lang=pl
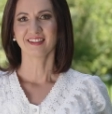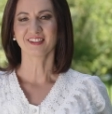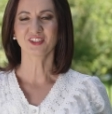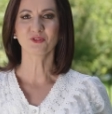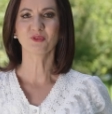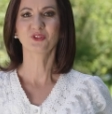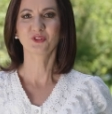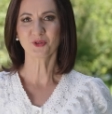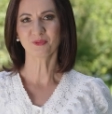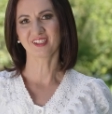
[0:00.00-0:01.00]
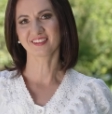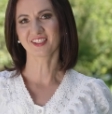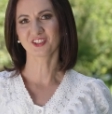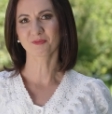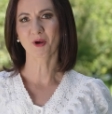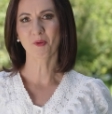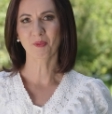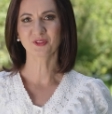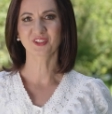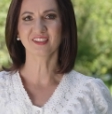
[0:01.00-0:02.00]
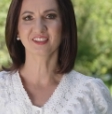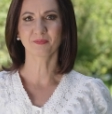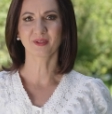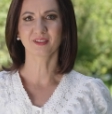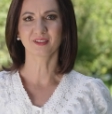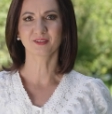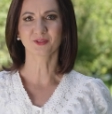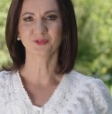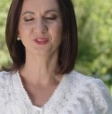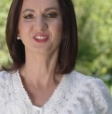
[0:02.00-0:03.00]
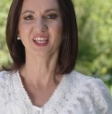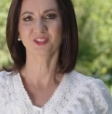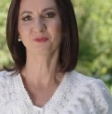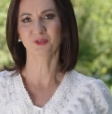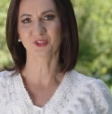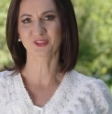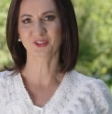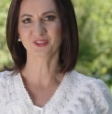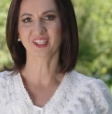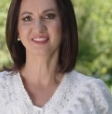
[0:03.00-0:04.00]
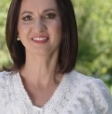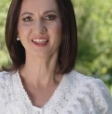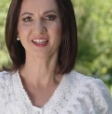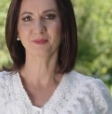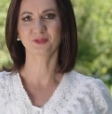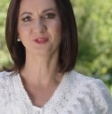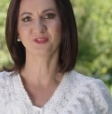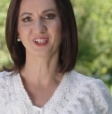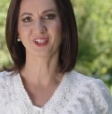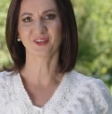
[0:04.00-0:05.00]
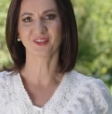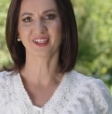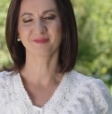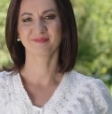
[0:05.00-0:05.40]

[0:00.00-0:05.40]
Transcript: Jesteśmy dumni z naszych małopolskich stypendystów. Ty też możesz zostać najlepszym w regionie.